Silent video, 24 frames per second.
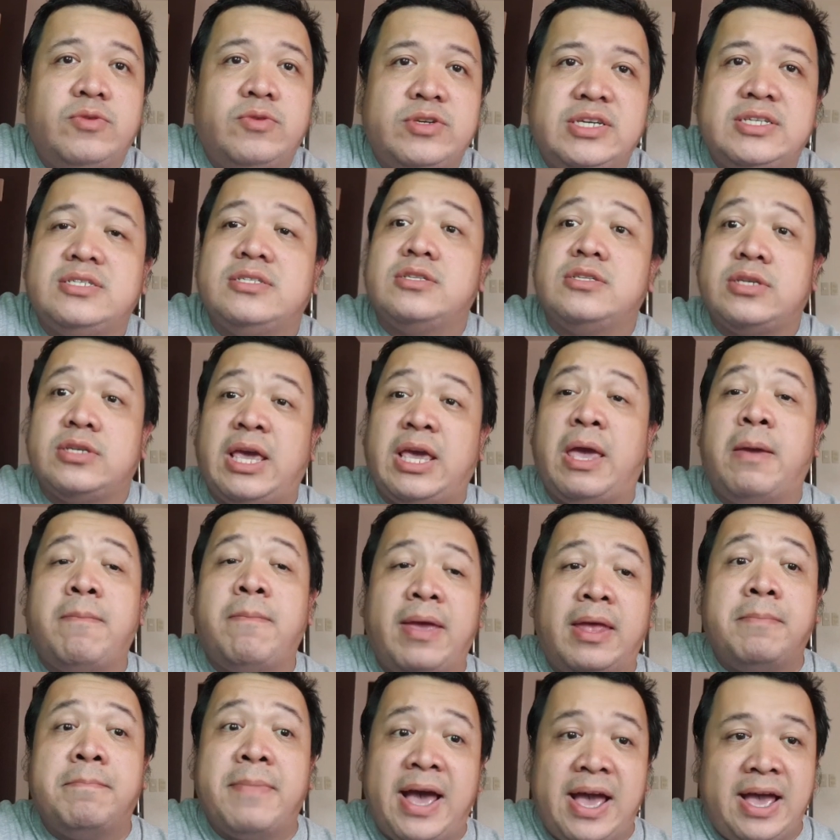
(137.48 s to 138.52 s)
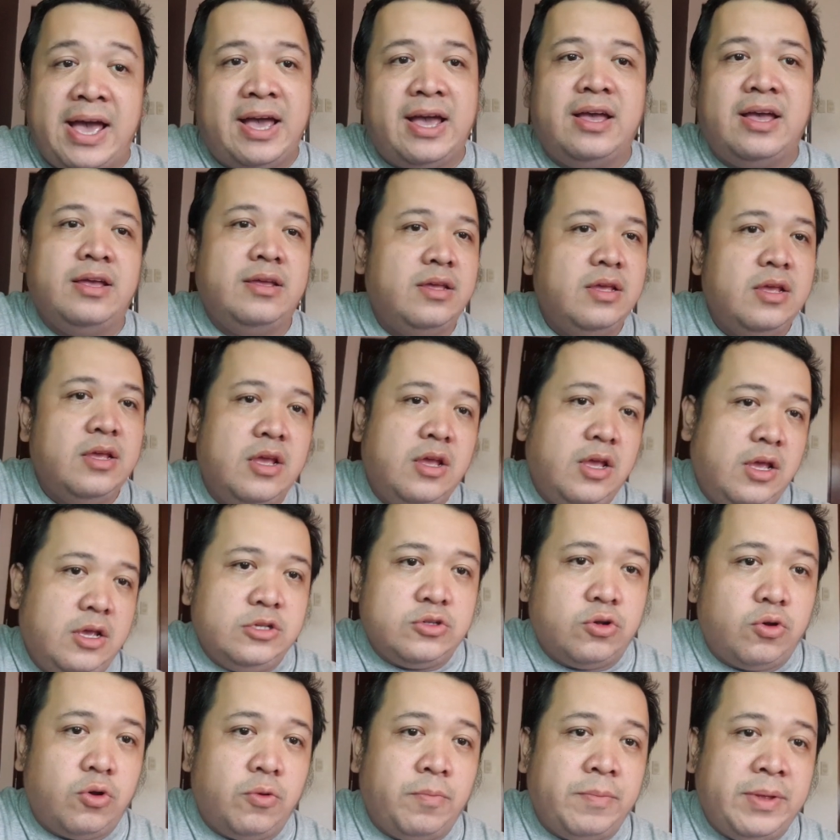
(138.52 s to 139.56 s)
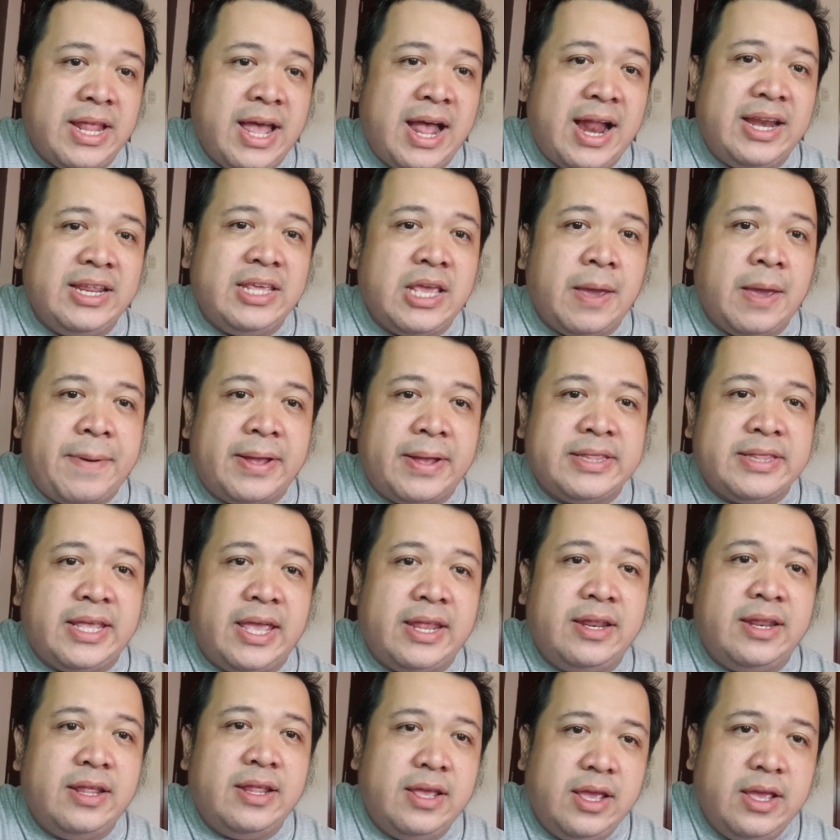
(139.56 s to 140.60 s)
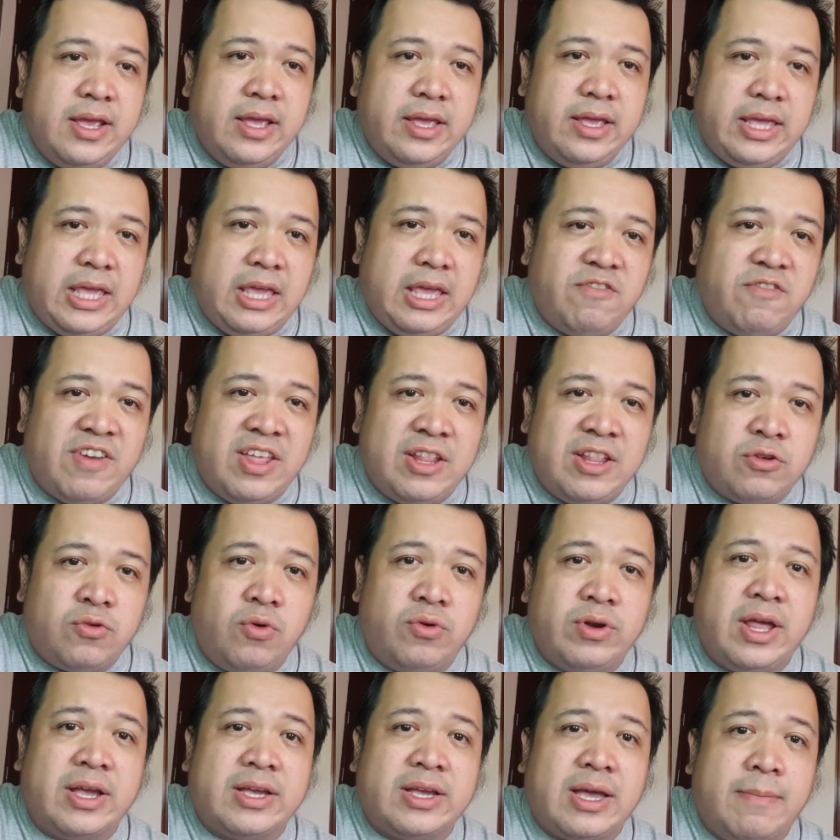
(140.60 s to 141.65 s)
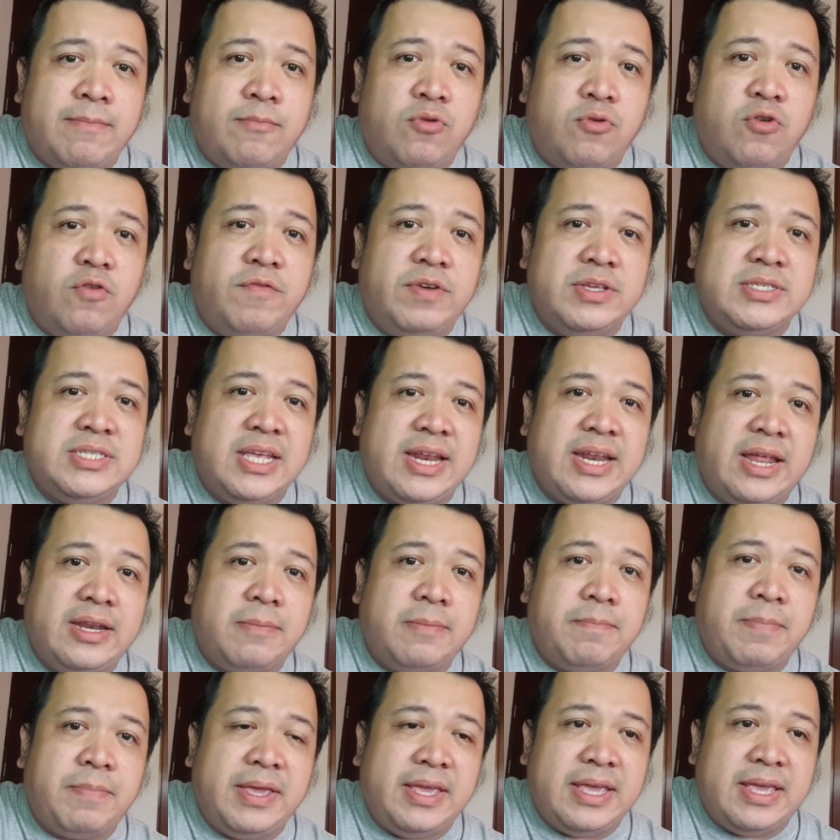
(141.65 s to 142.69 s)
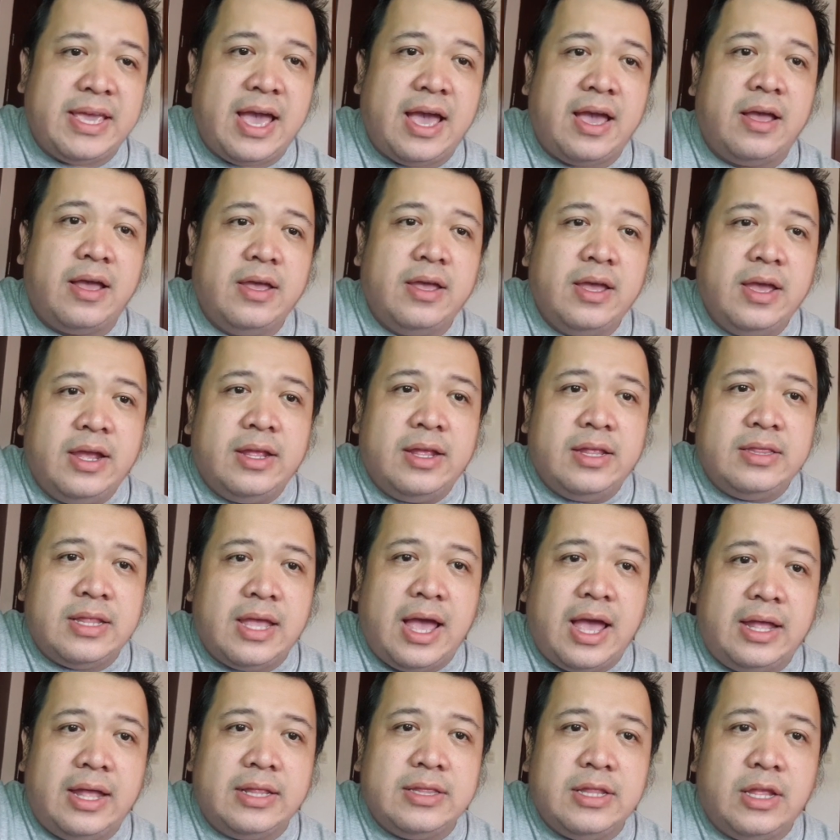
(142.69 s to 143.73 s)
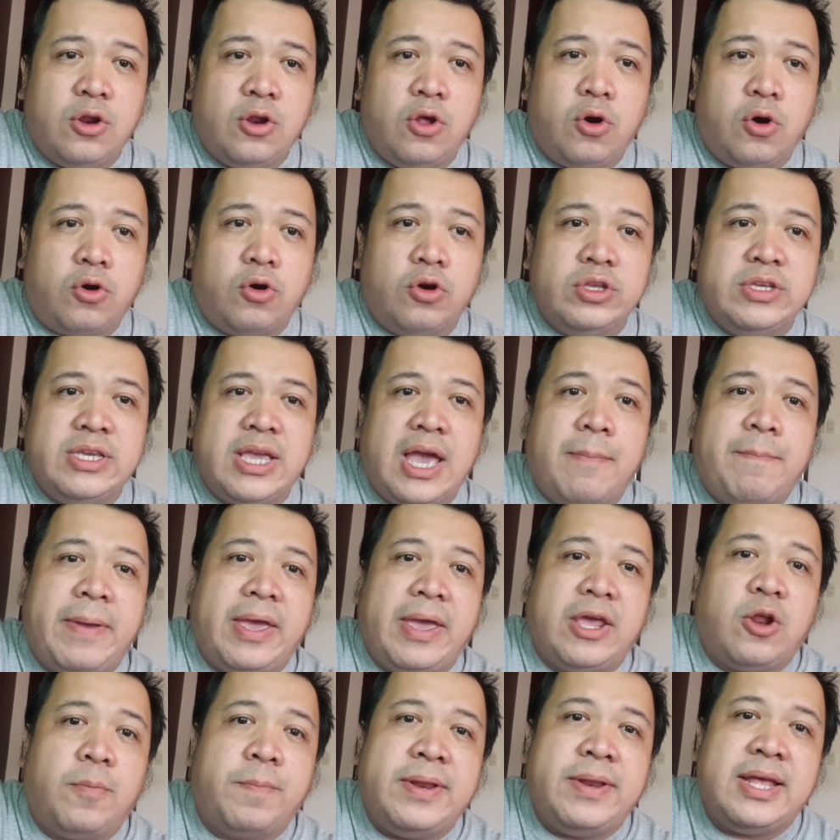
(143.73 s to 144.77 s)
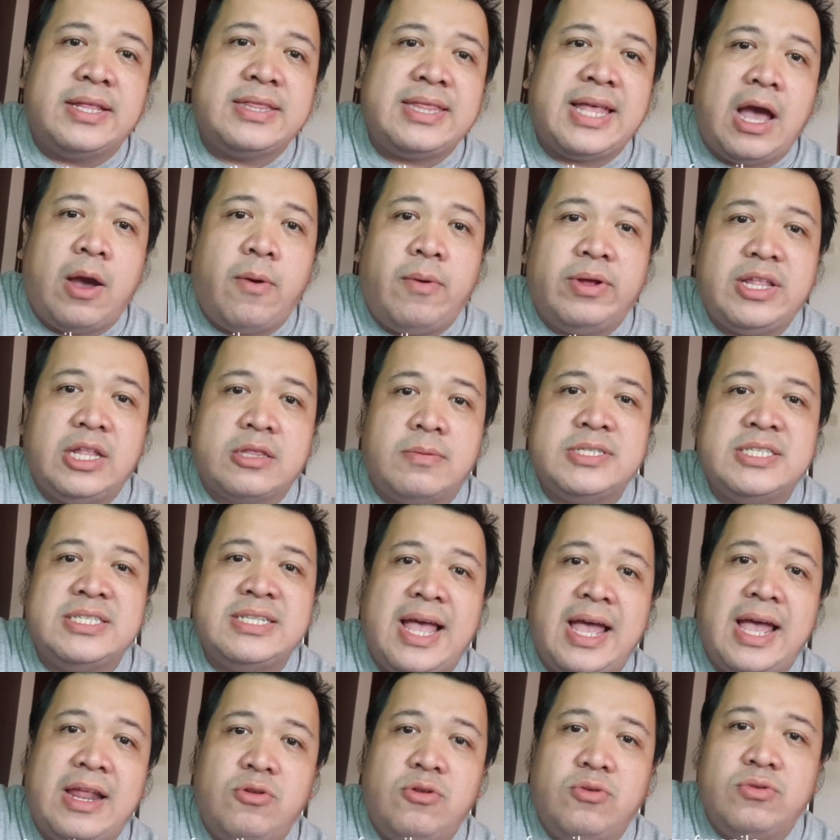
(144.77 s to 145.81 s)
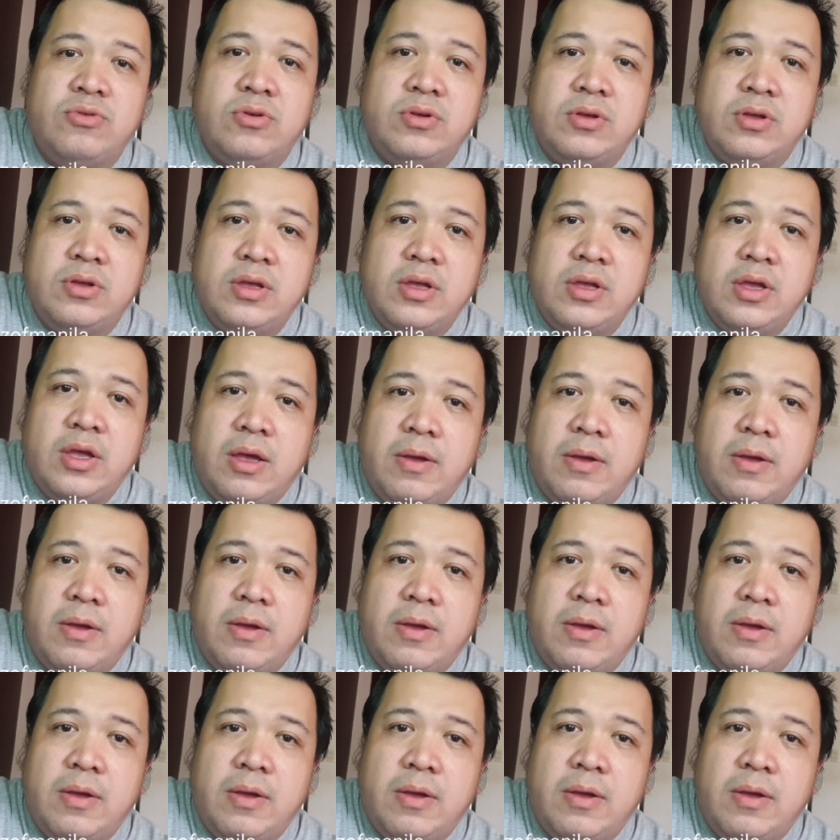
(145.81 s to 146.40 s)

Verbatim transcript: which is Kim and Maha. So, minahal niya pa din even kung nagka-movie sila ni Pia. Na niloko niya pero pinatawad at mas lalong